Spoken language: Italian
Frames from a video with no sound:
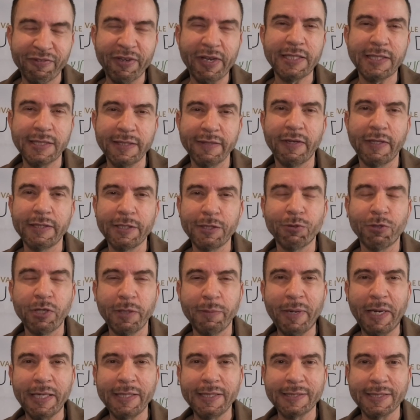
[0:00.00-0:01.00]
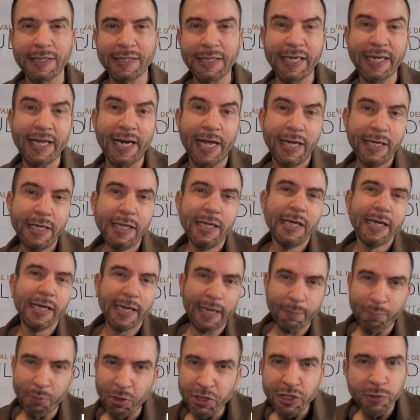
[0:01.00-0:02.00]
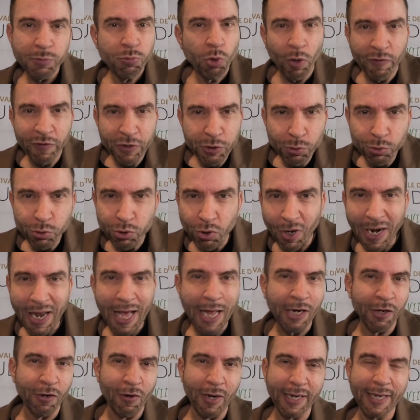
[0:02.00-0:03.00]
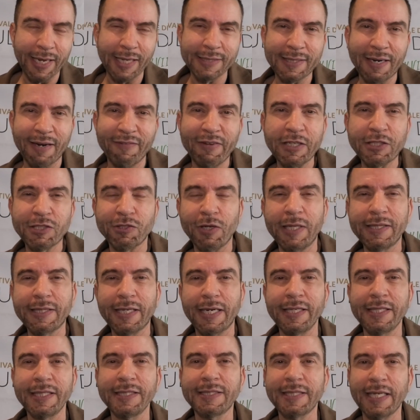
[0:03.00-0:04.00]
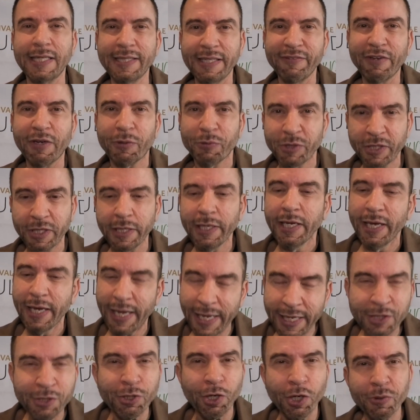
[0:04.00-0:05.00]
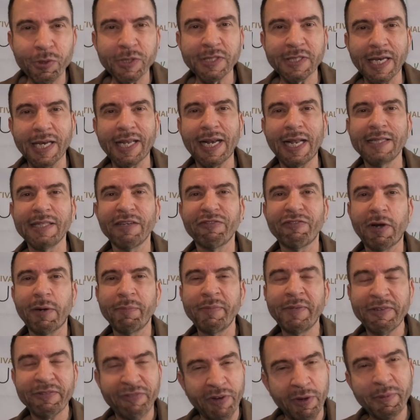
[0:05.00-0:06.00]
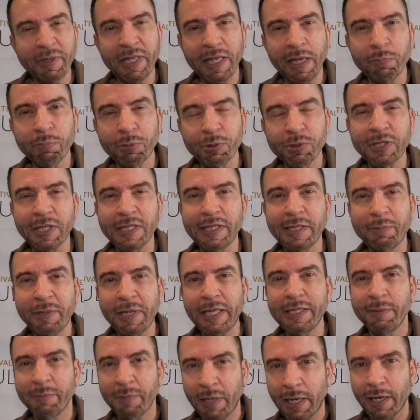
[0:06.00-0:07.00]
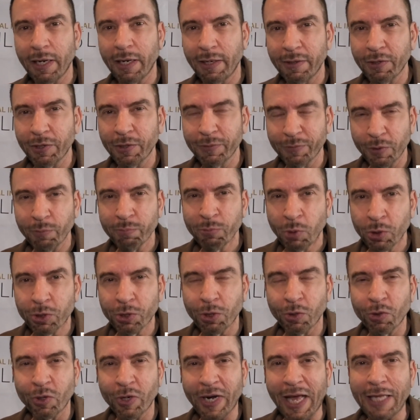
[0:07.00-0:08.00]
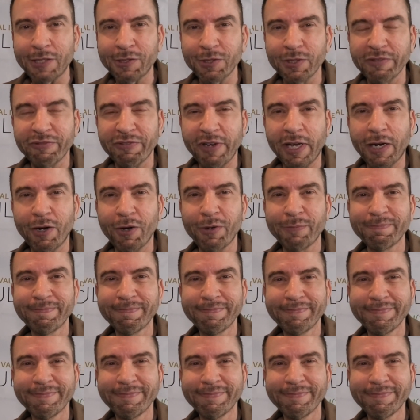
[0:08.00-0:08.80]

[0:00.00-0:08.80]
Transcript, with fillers: festival dei tulipani di seta nera che poi si muove tutto l'anno anche attraverso altre iniziative, quindi entro in questa grande famiglia in punta dei piedi ma molto onorato di farlo.